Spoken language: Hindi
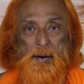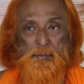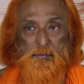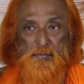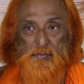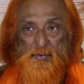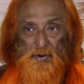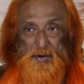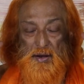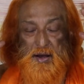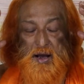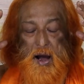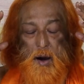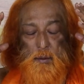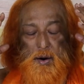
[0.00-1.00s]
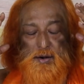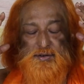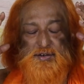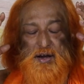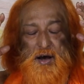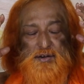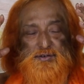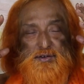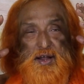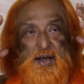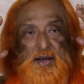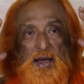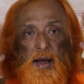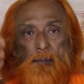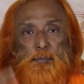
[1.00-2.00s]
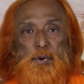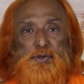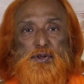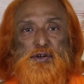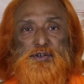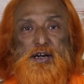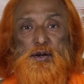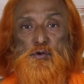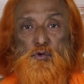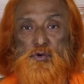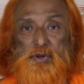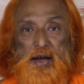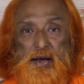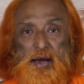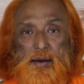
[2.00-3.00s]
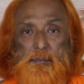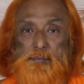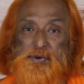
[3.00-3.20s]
हम आवाज सांस लेके हम पंद्रह सेकंड रुक देंगे